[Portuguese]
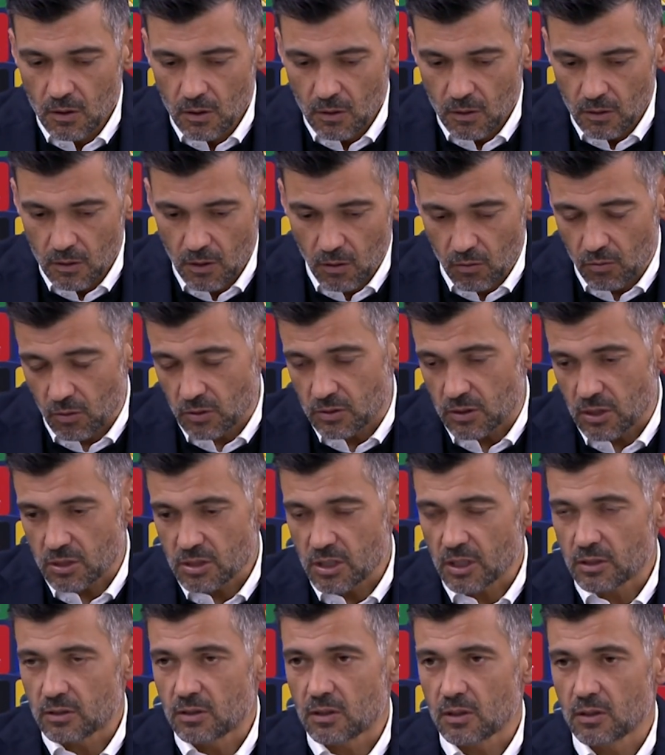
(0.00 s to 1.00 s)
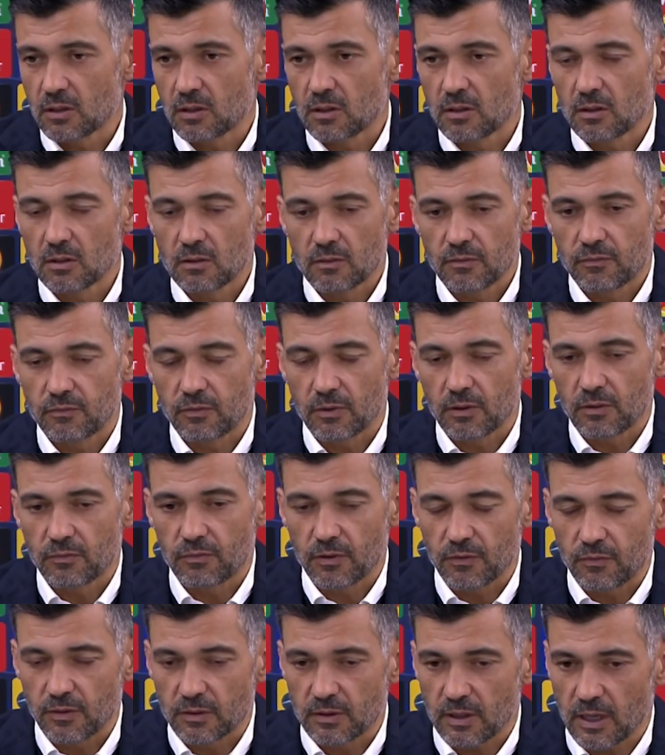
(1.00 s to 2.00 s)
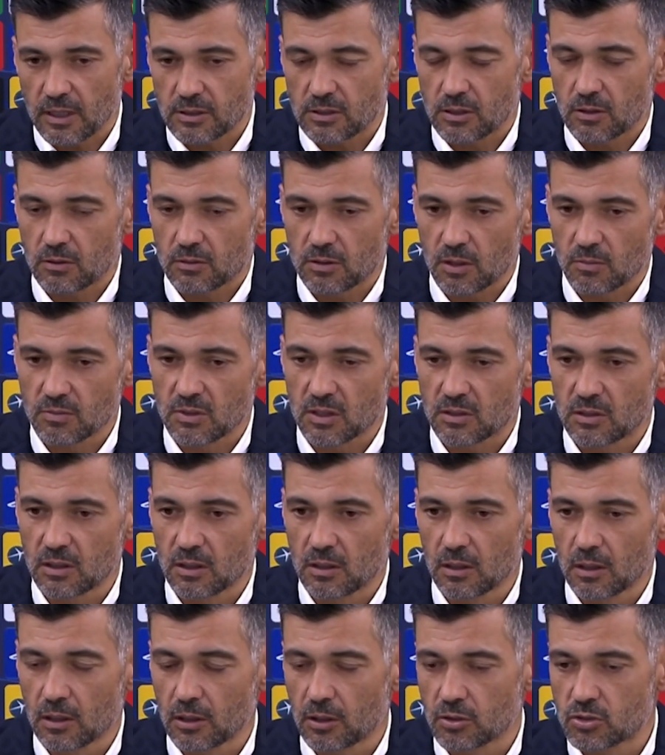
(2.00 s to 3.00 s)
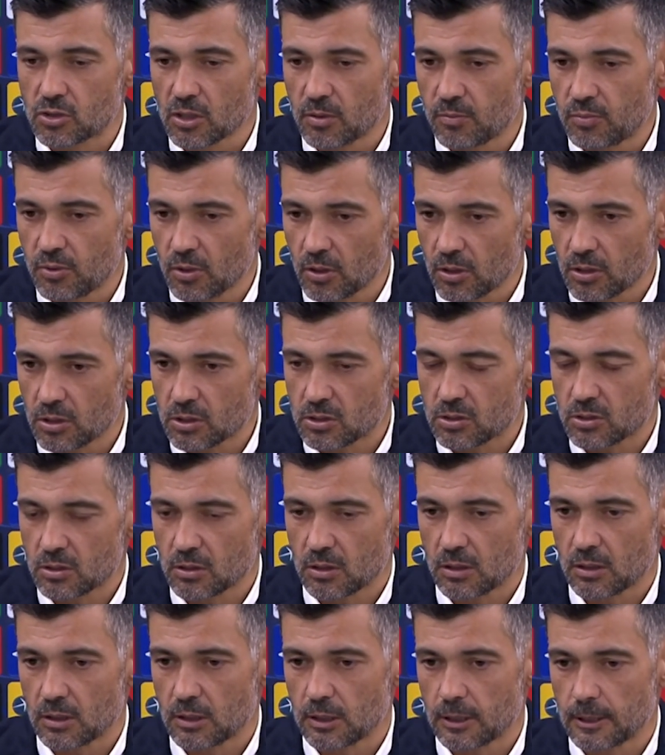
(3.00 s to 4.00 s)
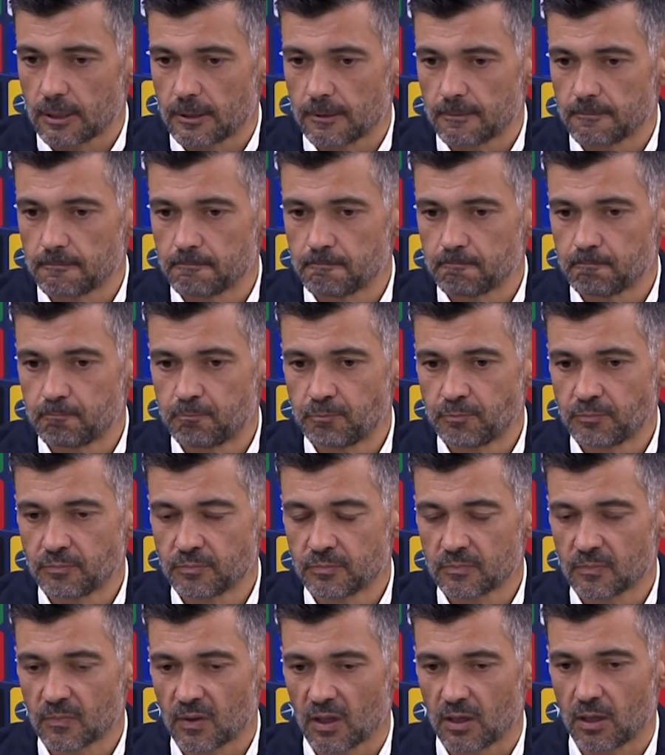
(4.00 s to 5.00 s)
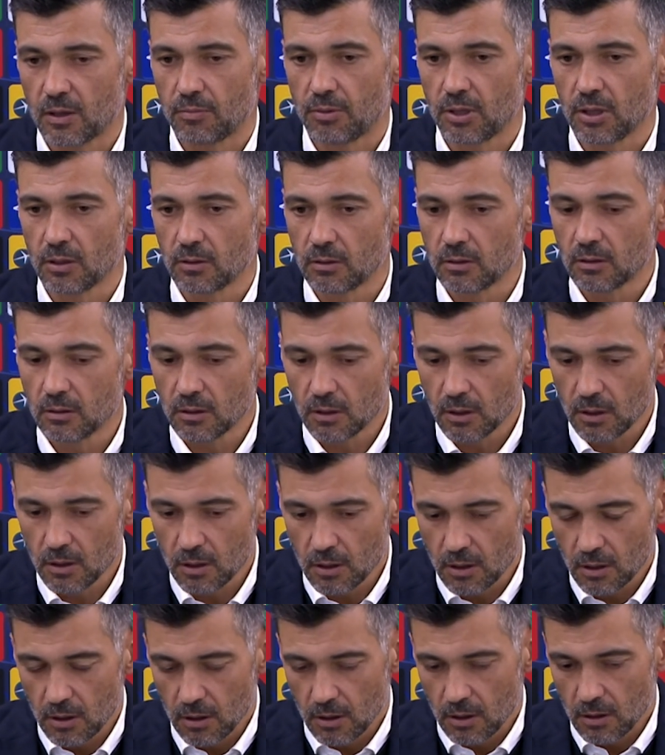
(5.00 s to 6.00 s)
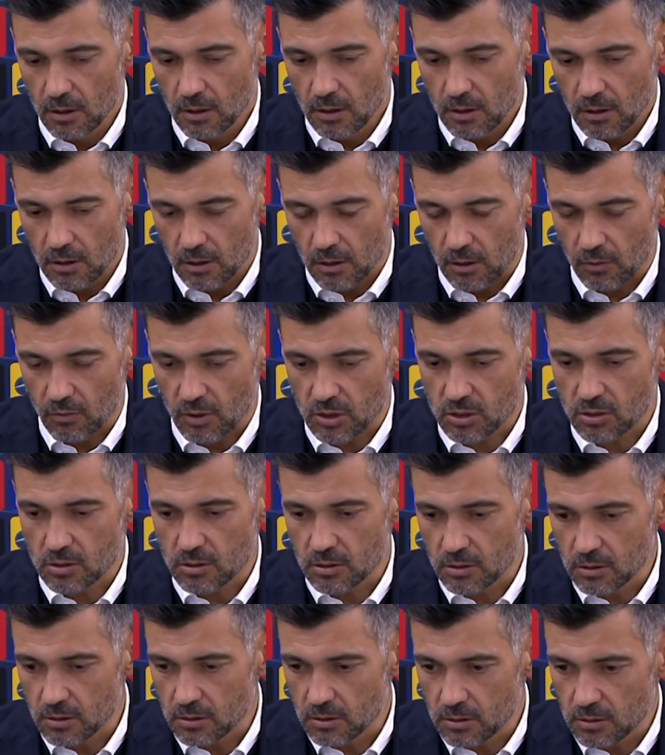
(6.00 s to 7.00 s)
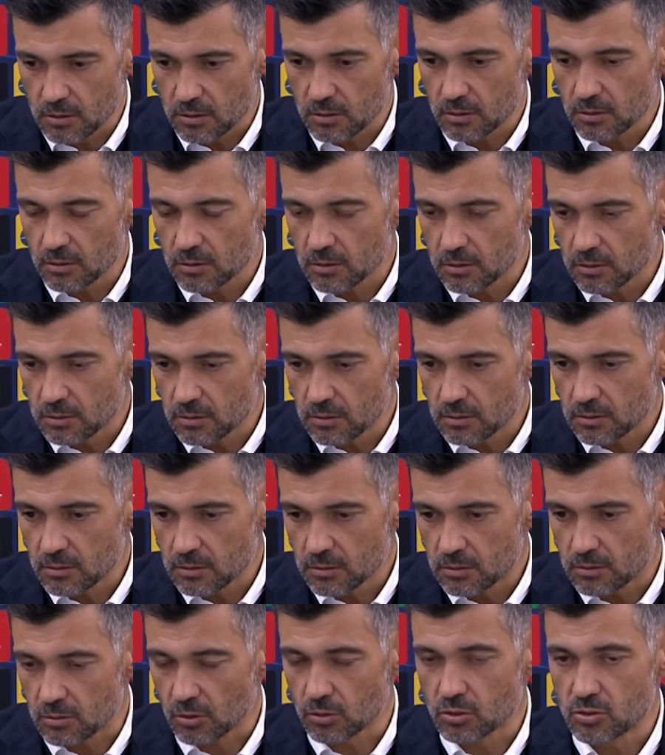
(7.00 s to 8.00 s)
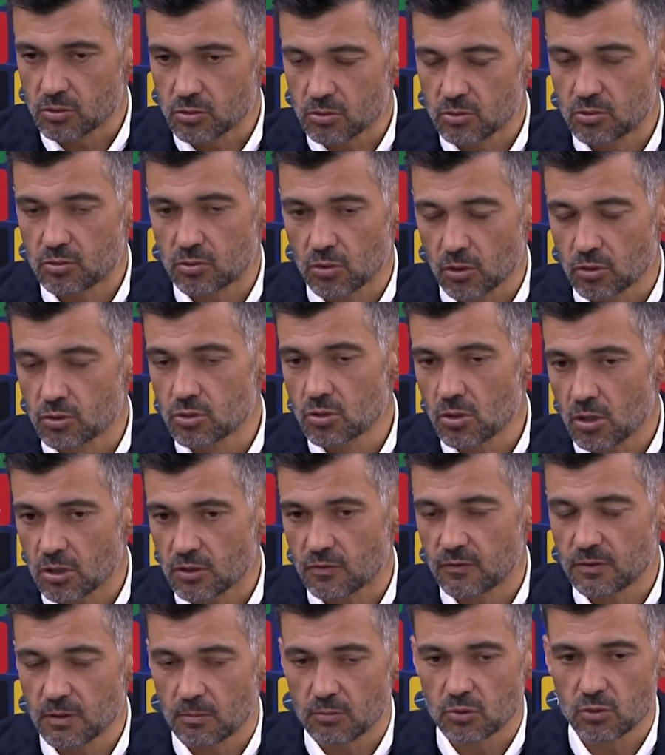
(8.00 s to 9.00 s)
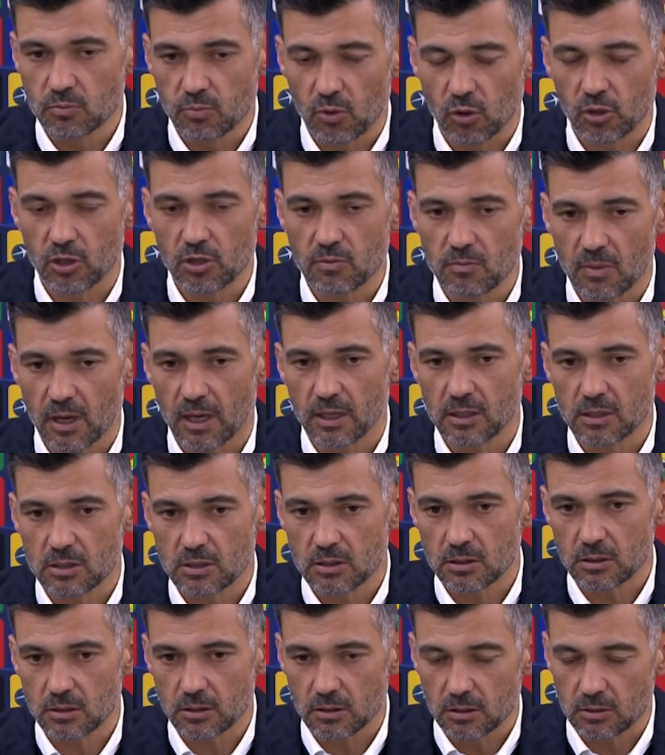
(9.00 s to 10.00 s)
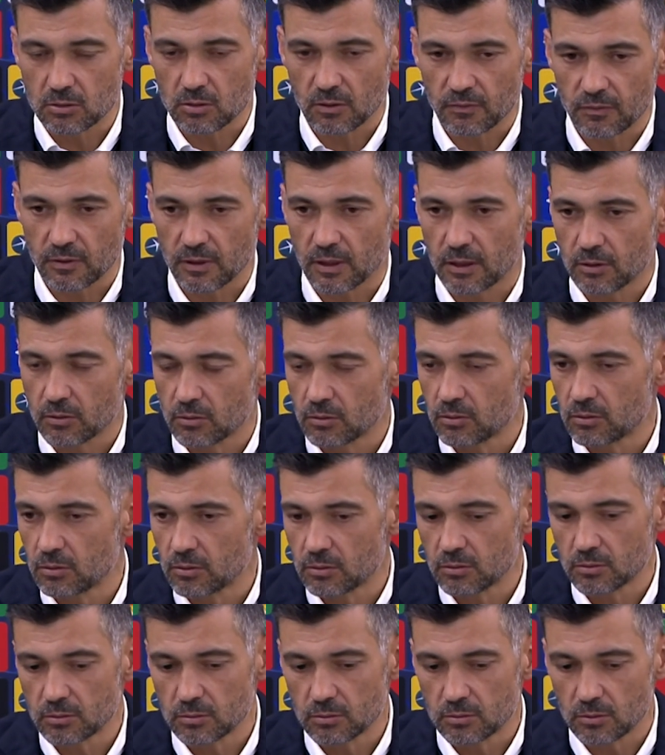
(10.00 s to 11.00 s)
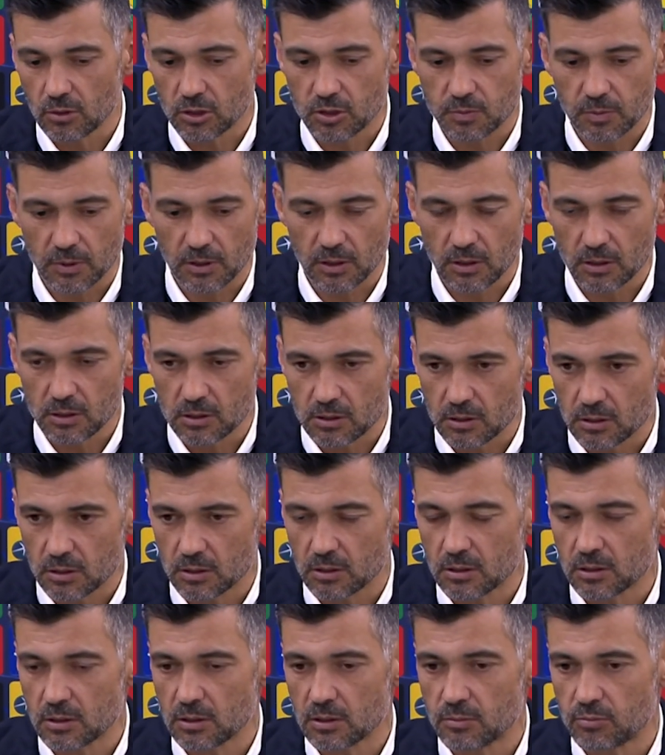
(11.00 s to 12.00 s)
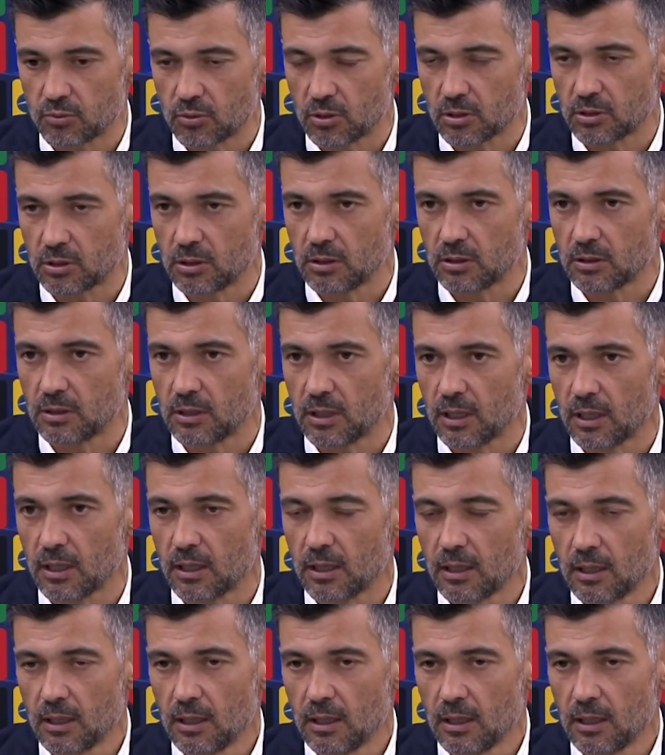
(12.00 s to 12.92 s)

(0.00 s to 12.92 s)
Não, o nosso trajeto tem, foi, foi fantástico. Estamos a sair da Liga dos Campeões uh, em abril. Eu acho que se todos, todos nós fizemos um pouquinho mais, uh, estou a falar do, do nosso país, uh, por aquilo que é